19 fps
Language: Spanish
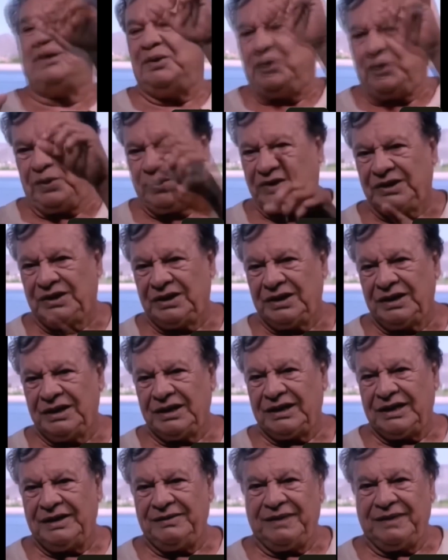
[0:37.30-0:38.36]
una cruz,
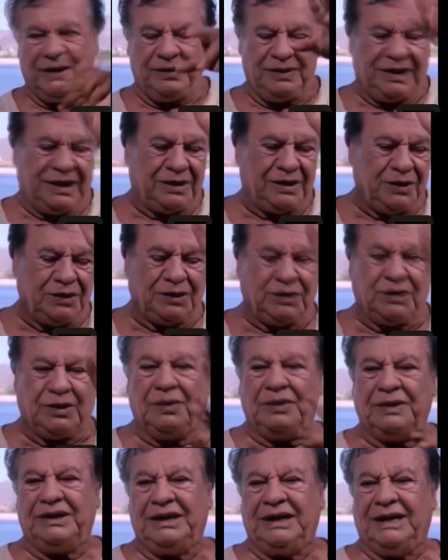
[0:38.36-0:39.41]
que va una cruz
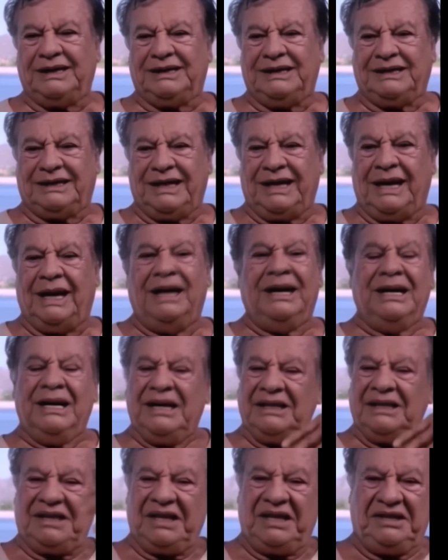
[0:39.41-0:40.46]
con quiera que sea,
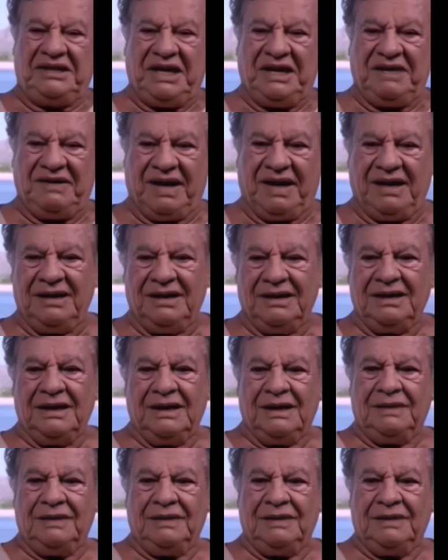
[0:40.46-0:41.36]
se lleva,